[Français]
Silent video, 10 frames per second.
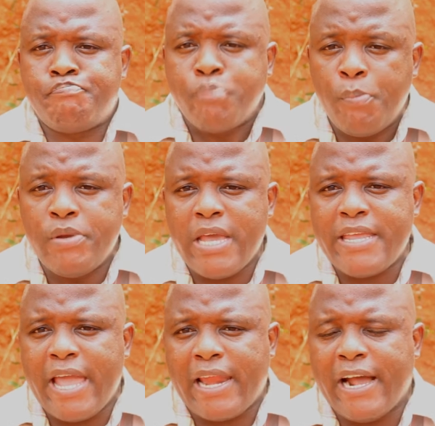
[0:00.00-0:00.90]
publié
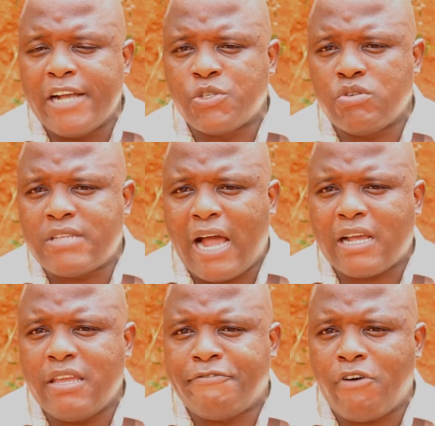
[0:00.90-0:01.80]
hier les
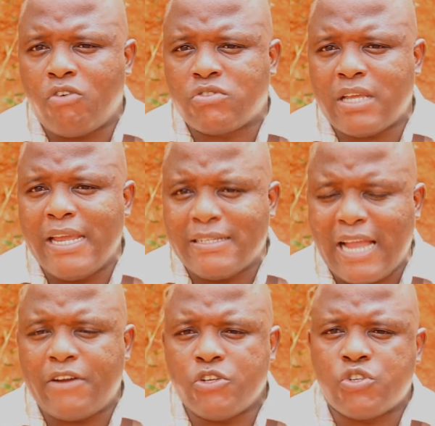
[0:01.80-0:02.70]
résultats qui font
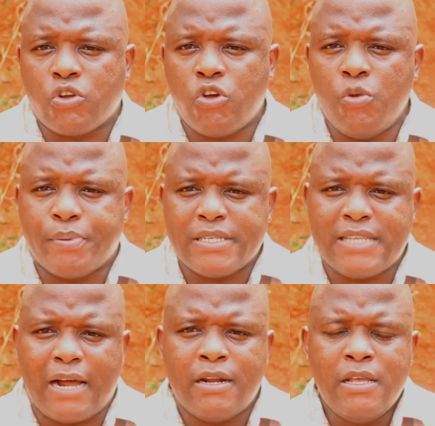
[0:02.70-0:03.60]
état de ce que le
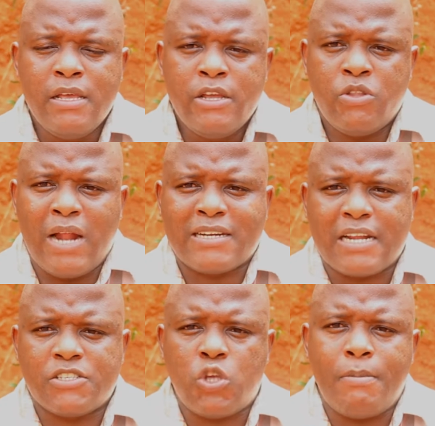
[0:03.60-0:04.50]
président de la
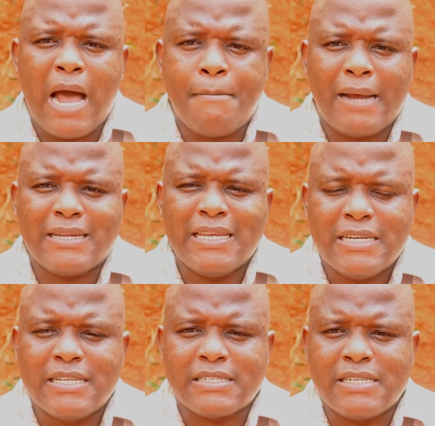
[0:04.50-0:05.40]
transition Mahamad
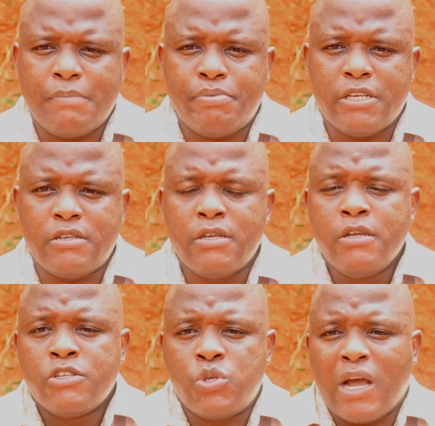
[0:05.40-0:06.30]
Idriss Déby
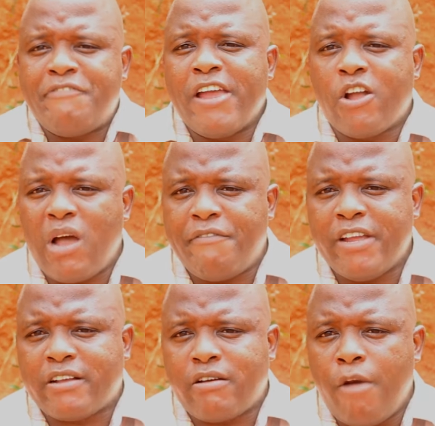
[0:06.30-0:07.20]
serait vainqueur
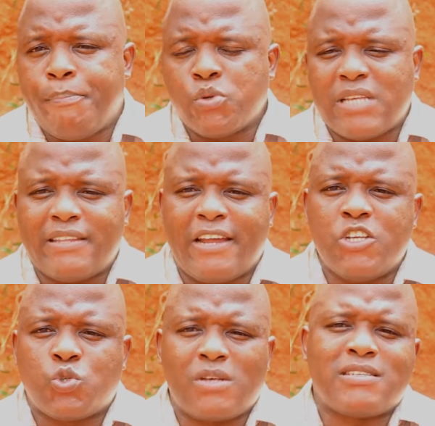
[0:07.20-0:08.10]
avec un pourcentage
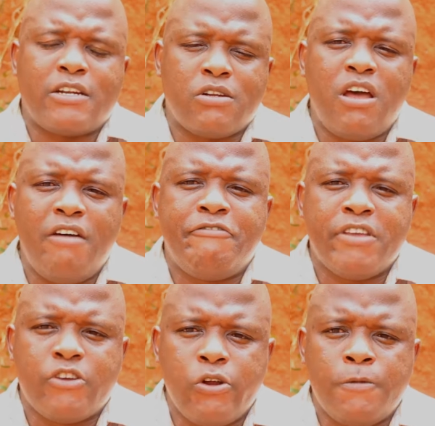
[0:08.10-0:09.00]
de
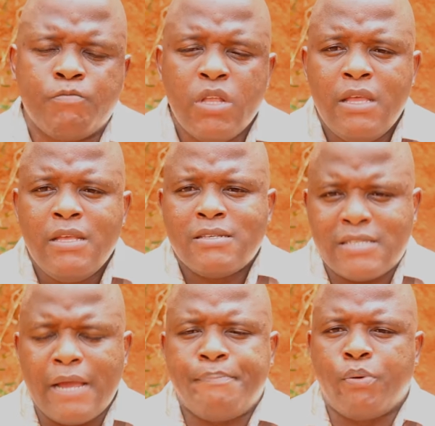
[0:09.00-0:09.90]

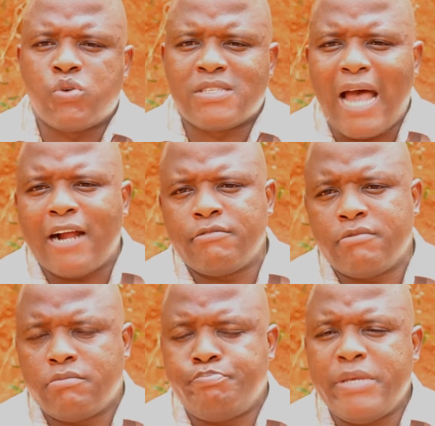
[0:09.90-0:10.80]
61,5%,
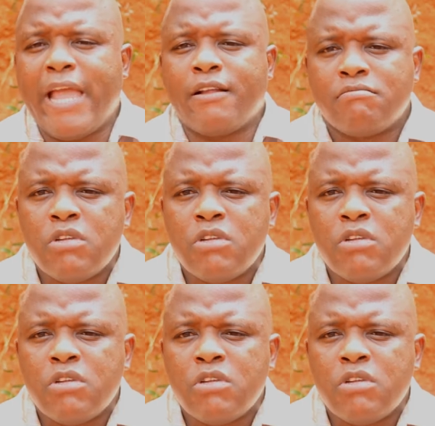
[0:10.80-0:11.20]
bien